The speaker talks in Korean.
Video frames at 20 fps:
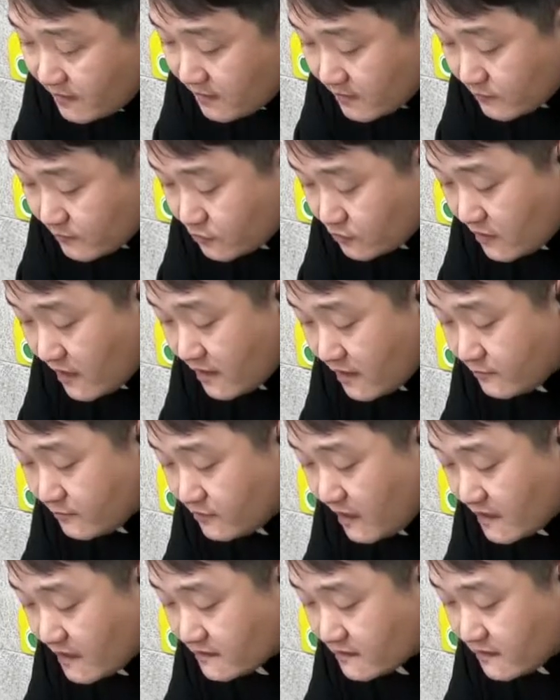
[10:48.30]
므나헴은
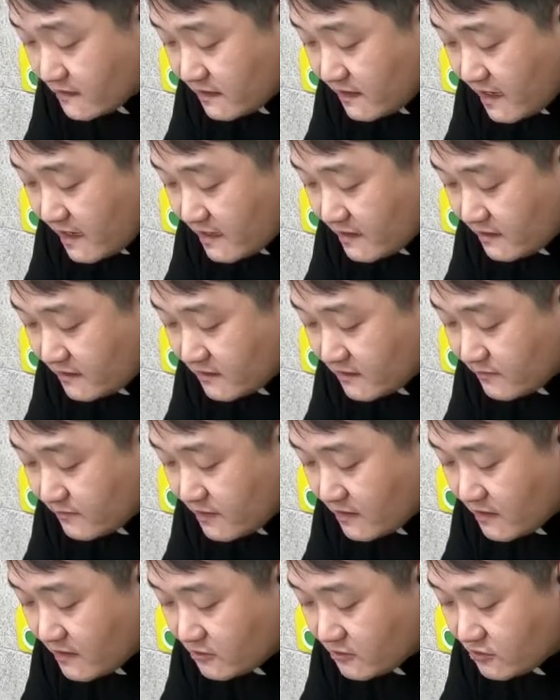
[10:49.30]
아시리아
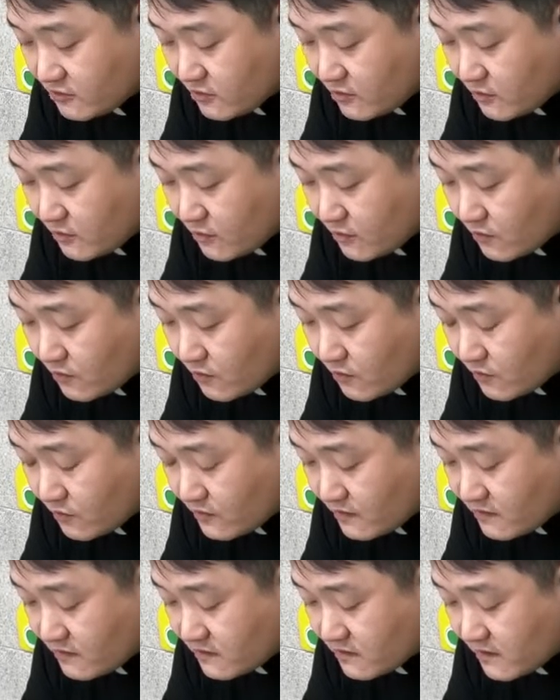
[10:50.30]
임금에게 주려고
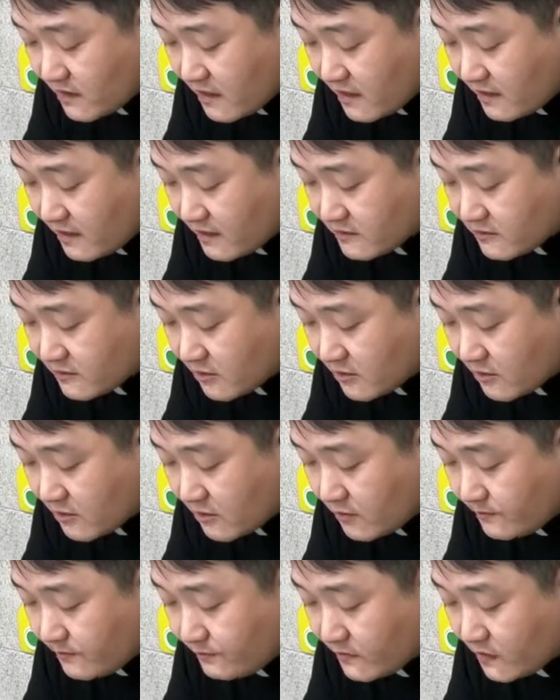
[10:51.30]

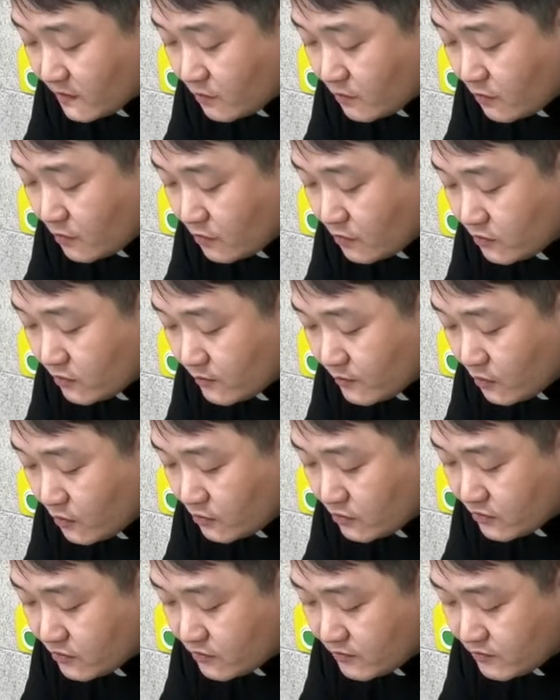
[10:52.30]
이스라엘에서 곧
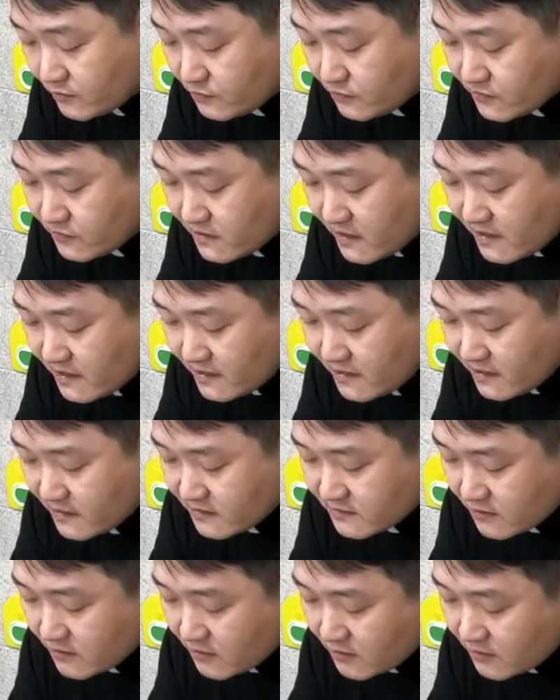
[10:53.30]
모든
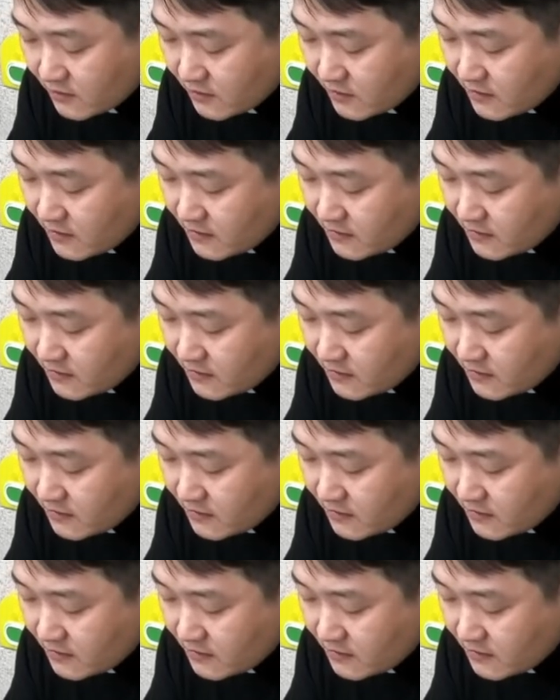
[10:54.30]
부자에게서